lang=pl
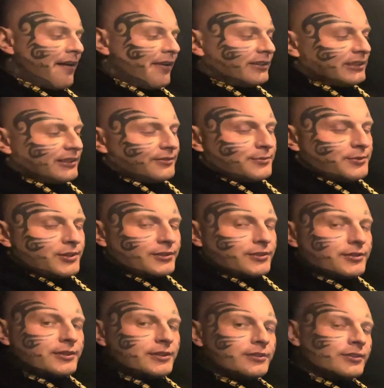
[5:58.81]
Ja wiem, że ja do
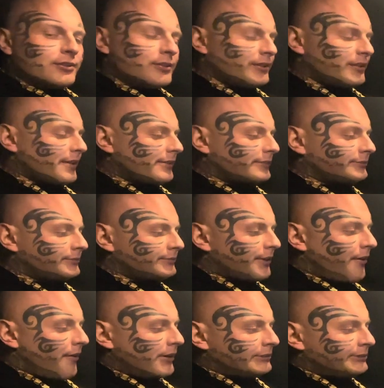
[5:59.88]
tego dojdę.
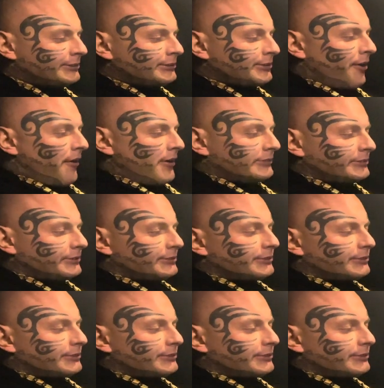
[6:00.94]
No